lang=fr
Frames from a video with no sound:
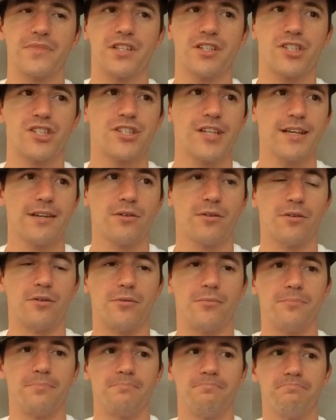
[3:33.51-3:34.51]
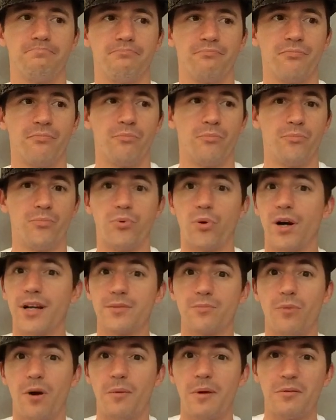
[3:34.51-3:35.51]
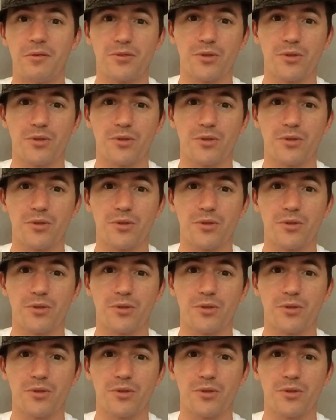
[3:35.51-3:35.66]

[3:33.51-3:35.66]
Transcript: Je sais que pour être moi-même